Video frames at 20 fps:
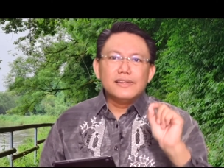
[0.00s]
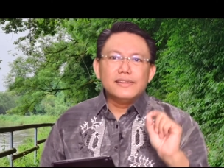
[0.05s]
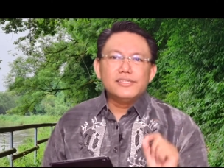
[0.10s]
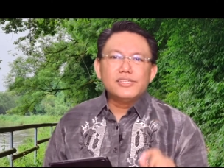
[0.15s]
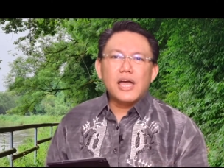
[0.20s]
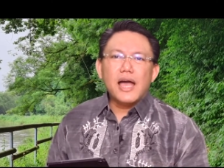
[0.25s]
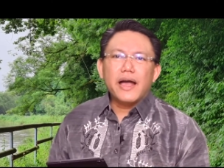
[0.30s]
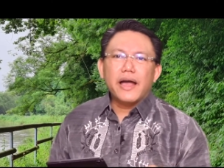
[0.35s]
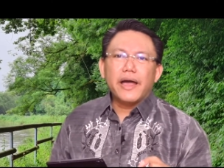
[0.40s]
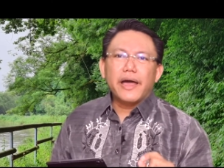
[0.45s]

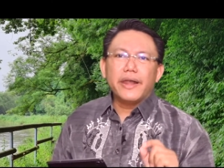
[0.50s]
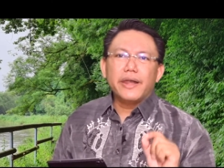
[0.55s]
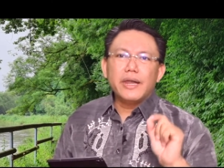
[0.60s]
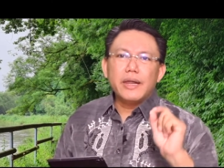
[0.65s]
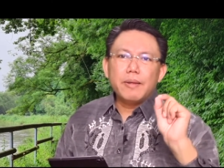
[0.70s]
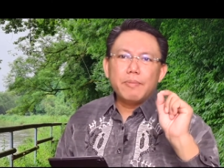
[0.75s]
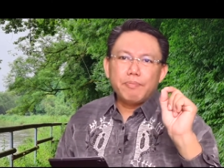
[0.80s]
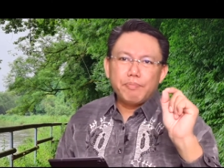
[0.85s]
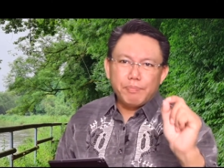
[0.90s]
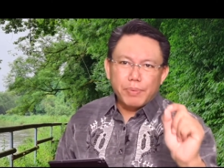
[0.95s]

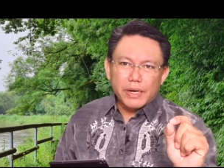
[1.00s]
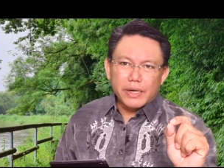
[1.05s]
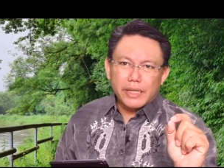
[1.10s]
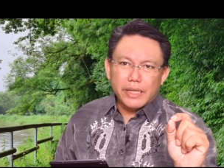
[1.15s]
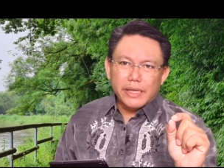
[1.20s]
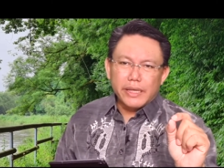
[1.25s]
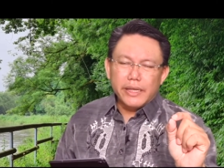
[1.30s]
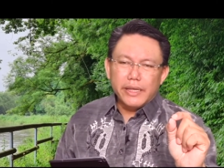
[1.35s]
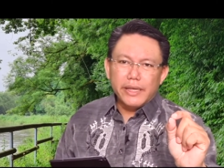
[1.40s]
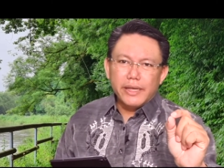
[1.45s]
jangan
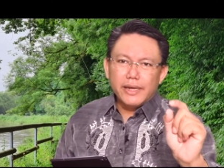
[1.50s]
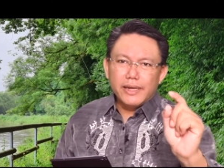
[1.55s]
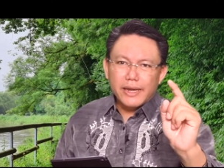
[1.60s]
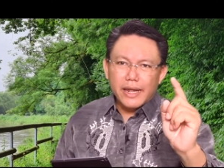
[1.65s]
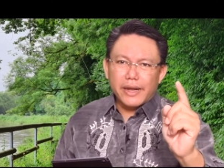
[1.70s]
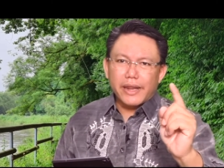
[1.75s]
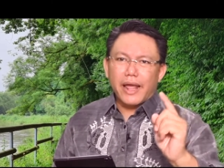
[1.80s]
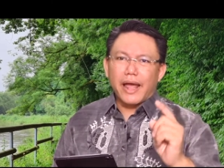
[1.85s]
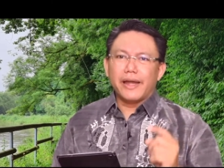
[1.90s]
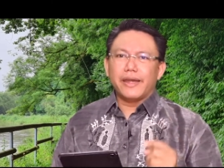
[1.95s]
pergi
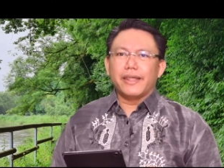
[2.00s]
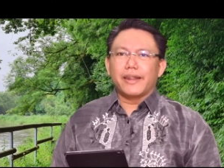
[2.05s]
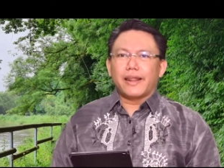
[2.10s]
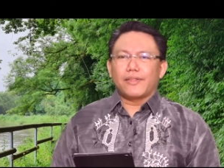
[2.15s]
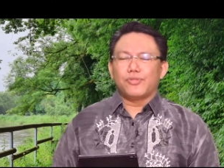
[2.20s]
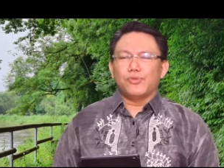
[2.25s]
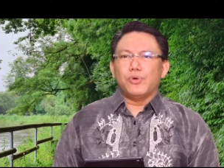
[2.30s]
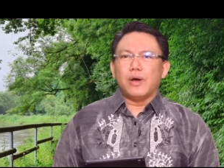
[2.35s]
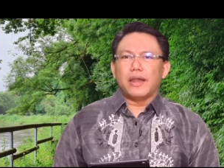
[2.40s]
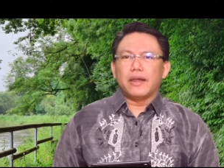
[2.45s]
dari
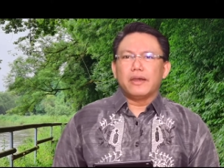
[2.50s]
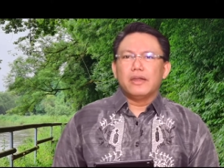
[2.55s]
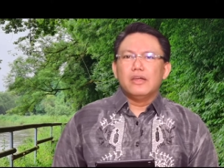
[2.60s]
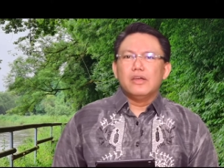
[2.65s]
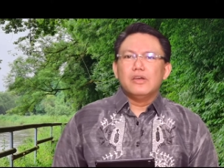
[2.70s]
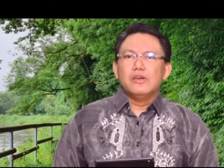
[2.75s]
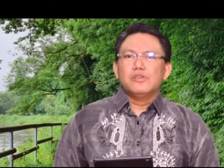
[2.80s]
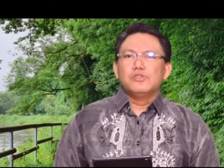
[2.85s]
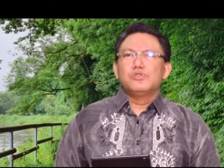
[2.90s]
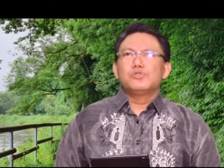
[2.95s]
hadirat Tuhan.
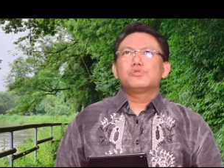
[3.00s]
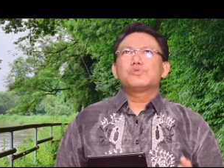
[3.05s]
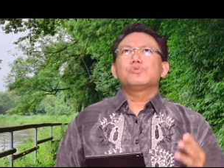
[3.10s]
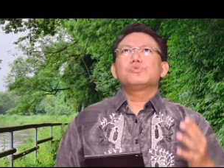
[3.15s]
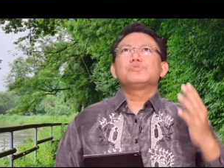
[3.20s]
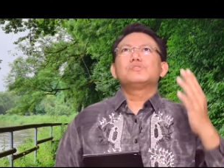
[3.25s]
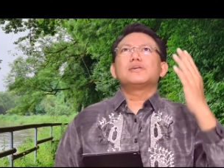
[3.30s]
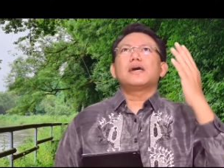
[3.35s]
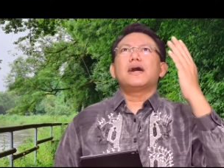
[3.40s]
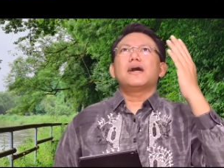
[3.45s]

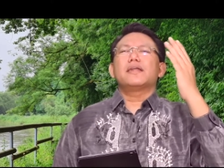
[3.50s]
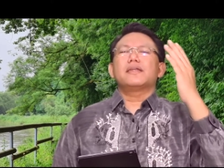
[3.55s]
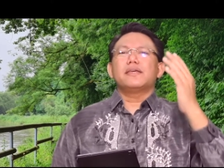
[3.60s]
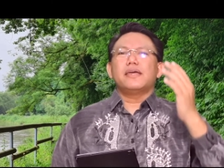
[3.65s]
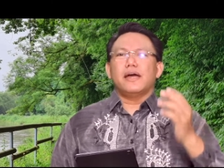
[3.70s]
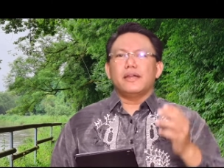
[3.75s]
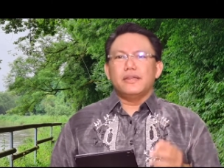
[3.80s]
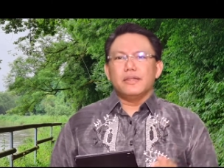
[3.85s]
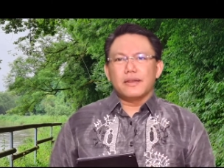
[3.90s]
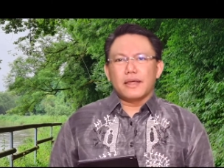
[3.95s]
Justru cari
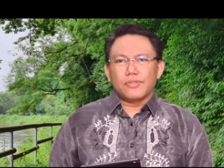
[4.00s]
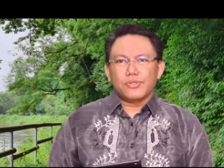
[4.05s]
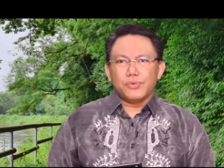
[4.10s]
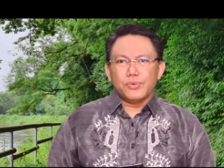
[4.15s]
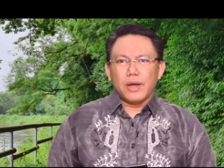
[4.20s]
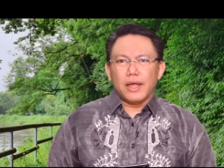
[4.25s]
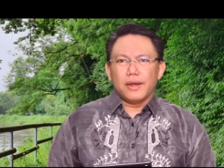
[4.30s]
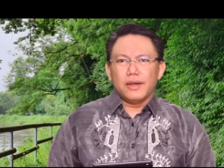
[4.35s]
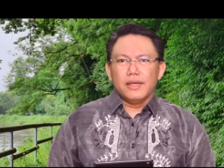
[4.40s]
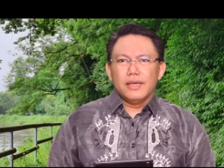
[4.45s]
hadirat
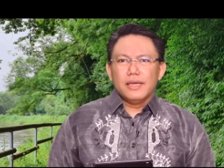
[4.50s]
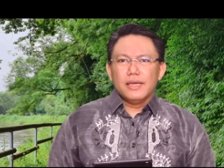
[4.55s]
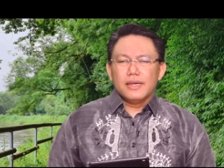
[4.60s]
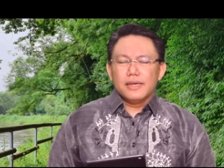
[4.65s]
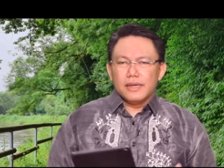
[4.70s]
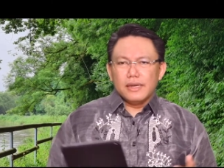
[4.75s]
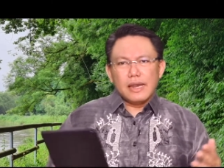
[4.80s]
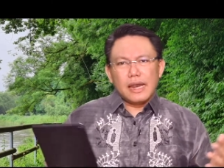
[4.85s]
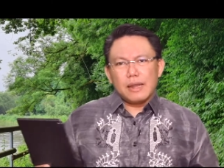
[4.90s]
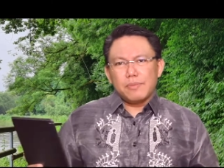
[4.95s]
Tuhan.
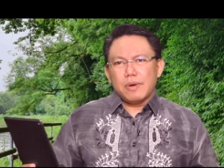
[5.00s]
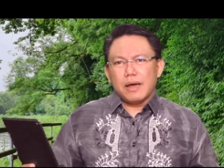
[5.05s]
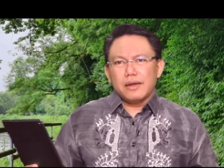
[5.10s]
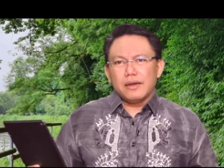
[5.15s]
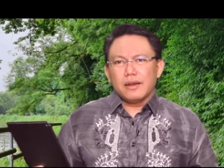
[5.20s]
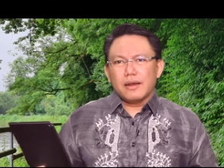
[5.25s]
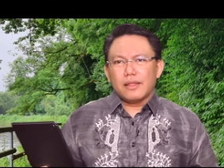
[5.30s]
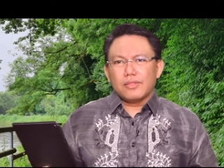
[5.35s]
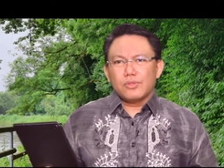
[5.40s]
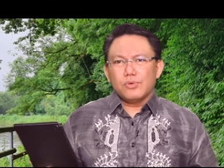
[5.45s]
Di dalam
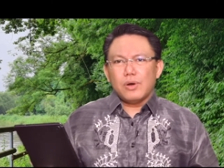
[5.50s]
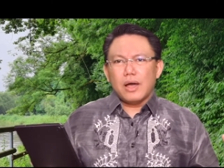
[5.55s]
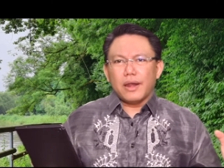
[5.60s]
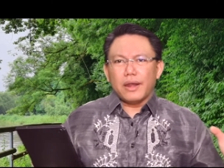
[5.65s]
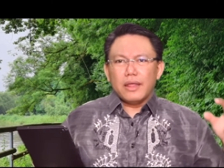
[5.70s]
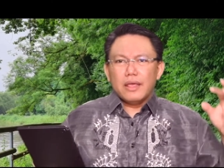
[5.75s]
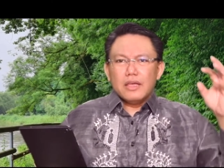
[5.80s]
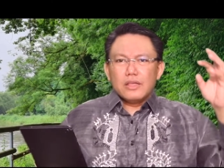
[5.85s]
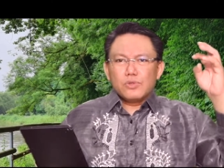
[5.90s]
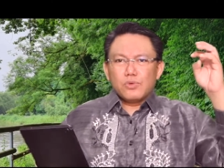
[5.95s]
hadirat
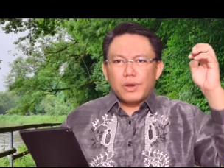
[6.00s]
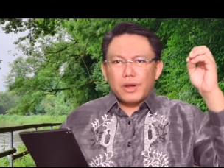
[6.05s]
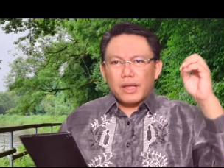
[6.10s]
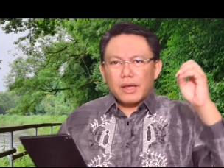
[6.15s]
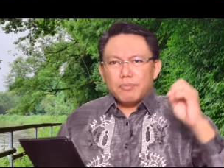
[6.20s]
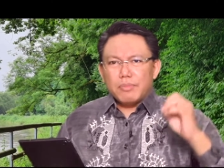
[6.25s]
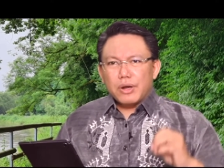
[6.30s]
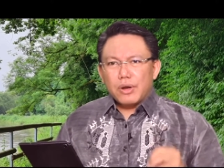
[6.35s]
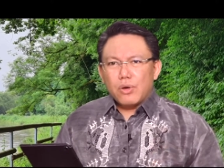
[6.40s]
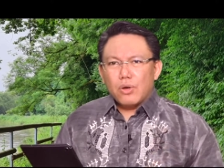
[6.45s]
Tuhan, Tuhan
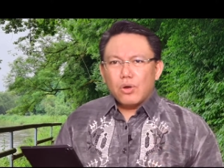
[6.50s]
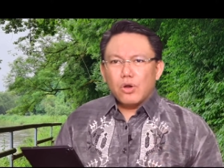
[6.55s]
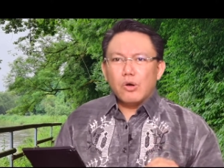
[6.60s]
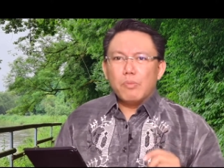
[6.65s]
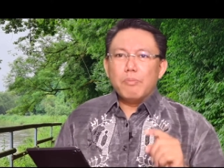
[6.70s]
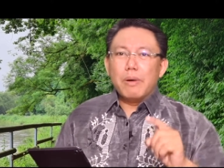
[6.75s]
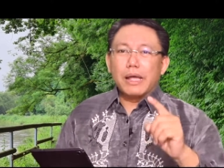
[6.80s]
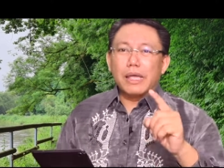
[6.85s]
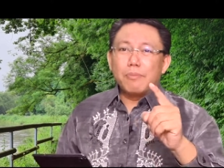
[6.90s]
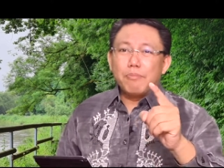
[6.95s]
akan
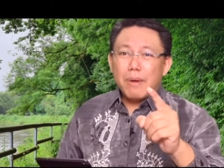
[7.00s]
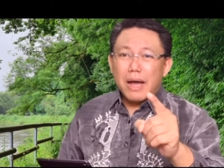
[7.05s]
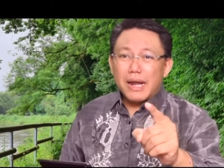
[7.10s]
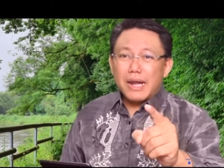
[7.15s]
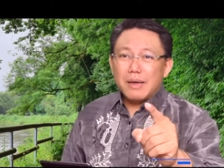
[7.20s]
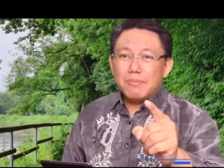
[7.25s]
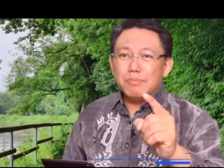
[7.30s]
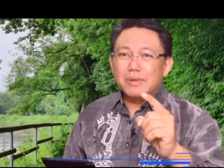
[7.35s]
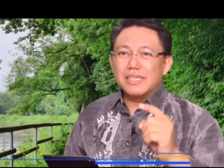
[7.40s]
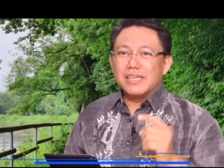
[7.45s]
menolong
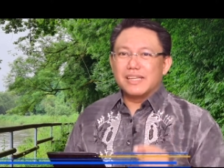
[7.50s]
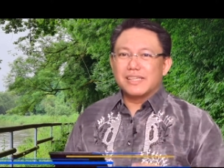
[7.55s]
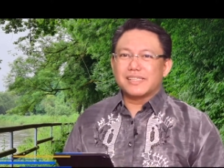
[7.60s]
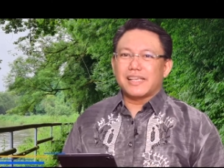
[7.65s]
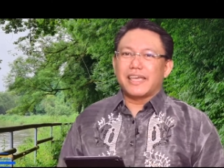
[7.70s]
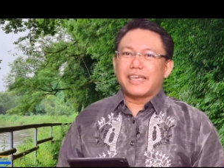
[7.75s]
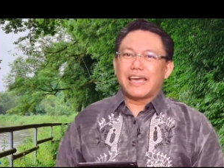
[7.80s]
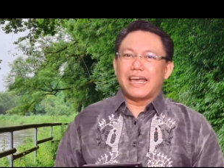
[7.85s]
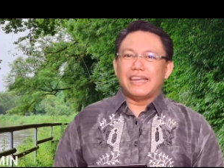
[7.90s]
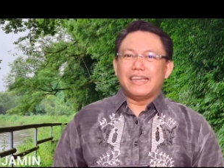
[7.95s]
bagaimana
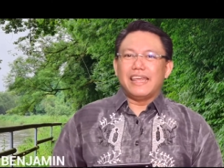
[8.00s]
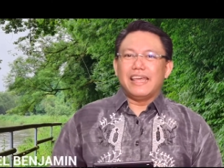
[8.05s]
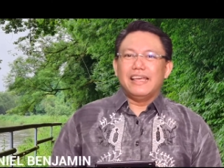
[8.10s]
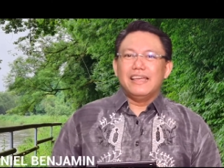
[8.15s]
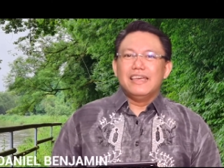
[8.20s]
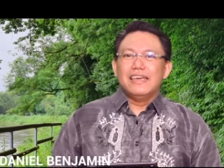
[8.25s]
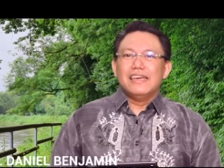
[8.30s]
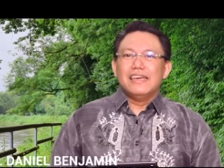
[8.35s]
menyelesaikannya.